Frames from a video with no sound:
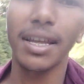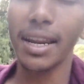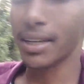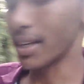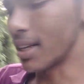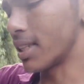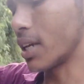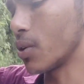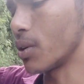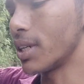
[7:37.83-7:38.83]
डायरेक्ट निकलते
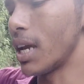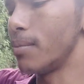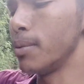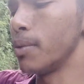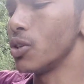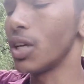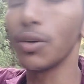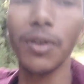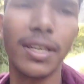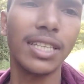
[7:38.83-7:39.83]
हैं क्योंकि टाइम भी बहुत ज़्यादा
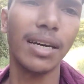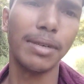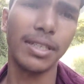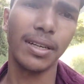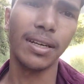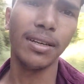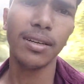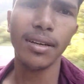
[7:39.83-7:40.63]
हो रहा है छः बज गई है